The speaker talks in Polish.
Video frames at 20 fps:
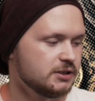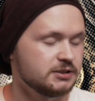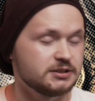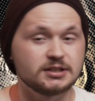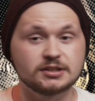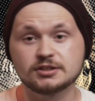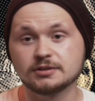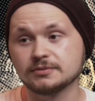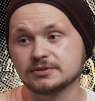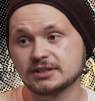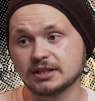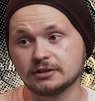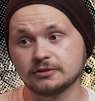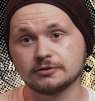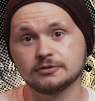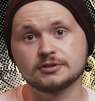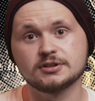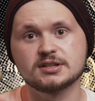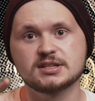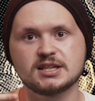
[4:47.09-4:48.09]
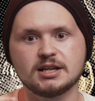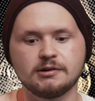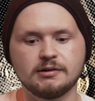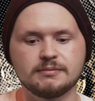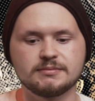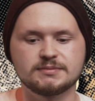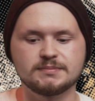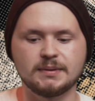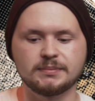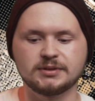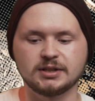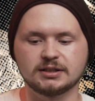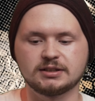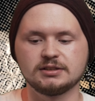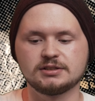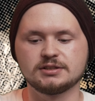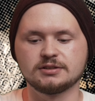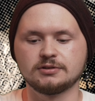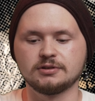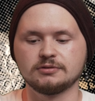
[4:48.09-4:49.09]
I zresztą ostatnio korzystałem z map
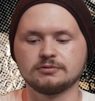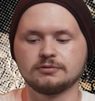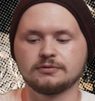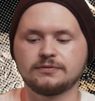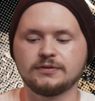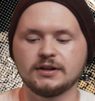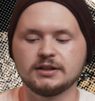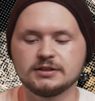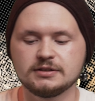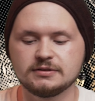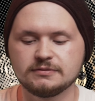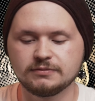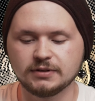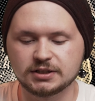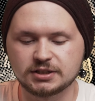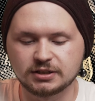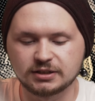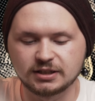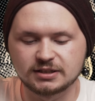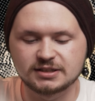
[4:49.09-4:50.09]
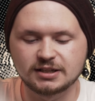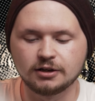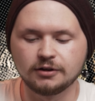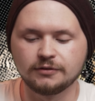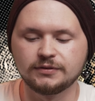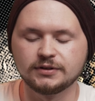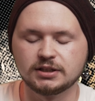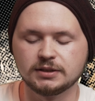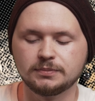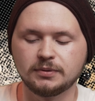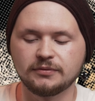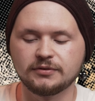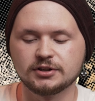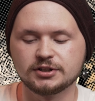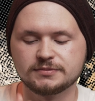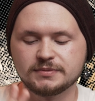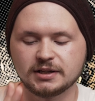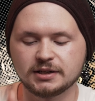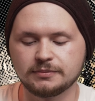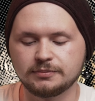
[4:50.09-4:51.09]
taktycznych do Durfa i właśnie te calowe, typowe
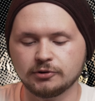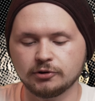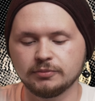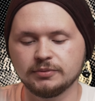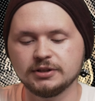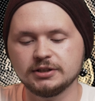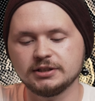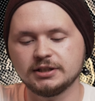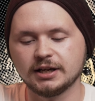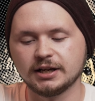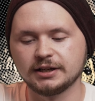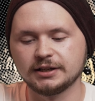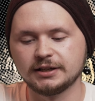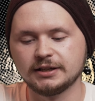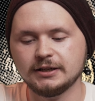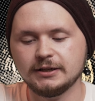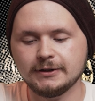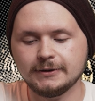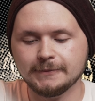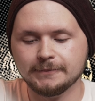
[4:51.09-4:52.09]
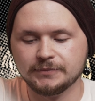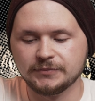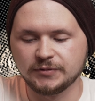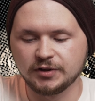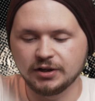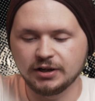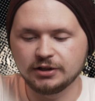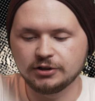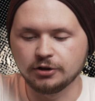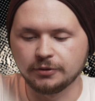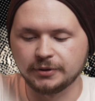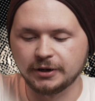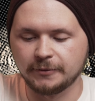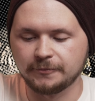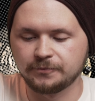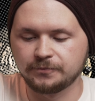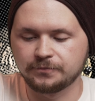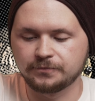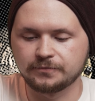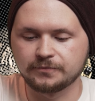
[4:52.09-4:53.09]
rozmiary byłyby idealne. No ale dobra,
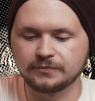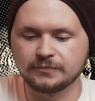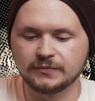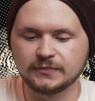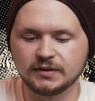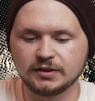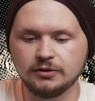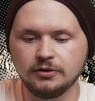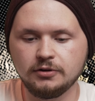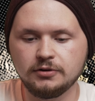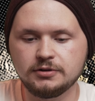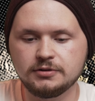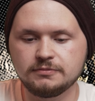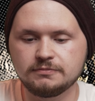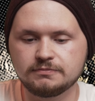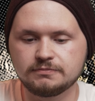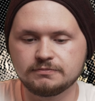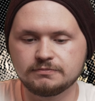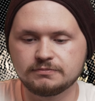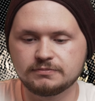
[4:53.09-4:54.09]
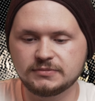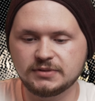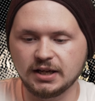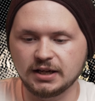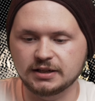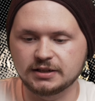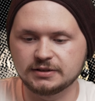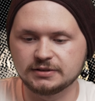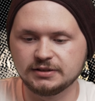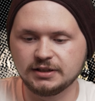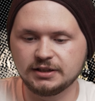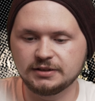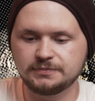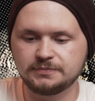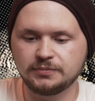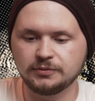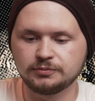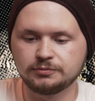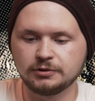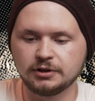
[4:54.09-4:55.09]
mm, no i tak,
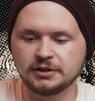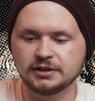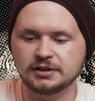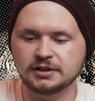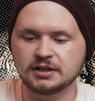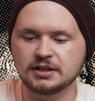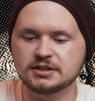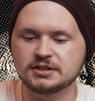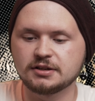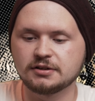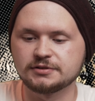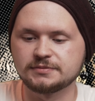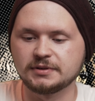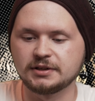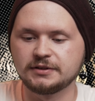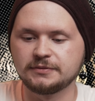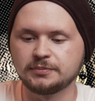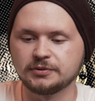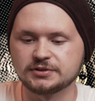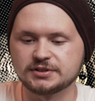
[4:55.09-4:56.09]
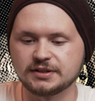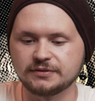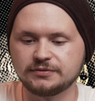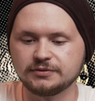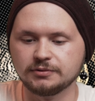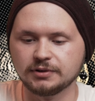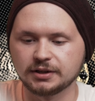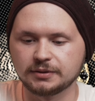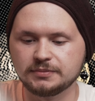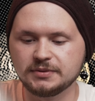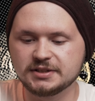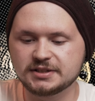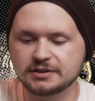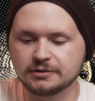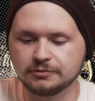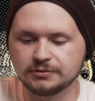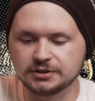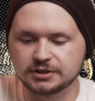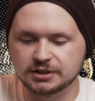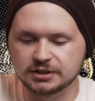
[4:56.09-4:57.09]
najpopularniejsze rozmiary podstaw figurek,
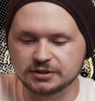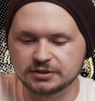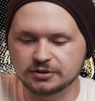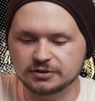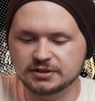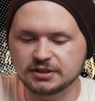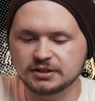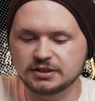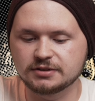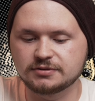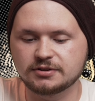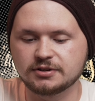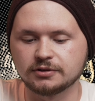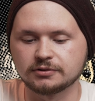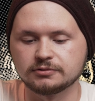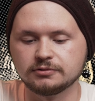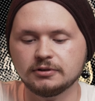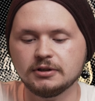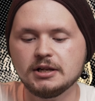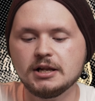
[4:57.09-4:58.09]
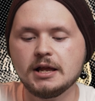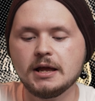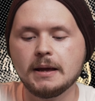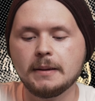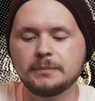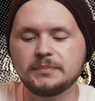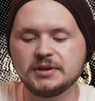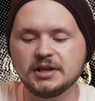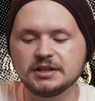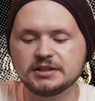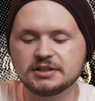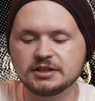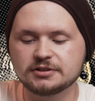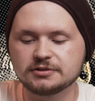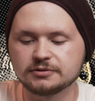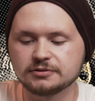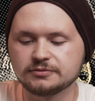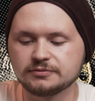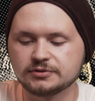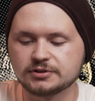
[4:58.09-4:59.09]
miejskie uliczki, co znajdziesz w środku?
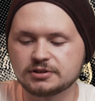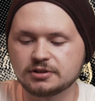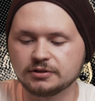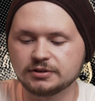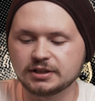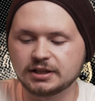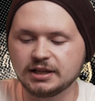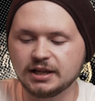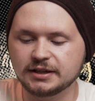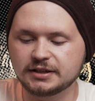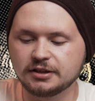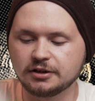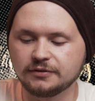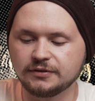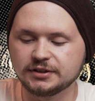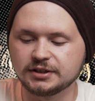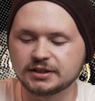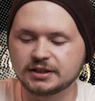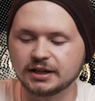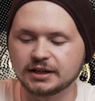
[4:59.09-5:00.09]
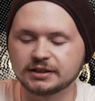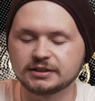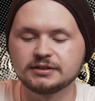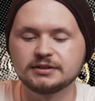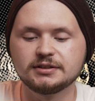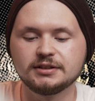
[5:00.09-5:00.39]
50 dwustronnych lakierowanych kart.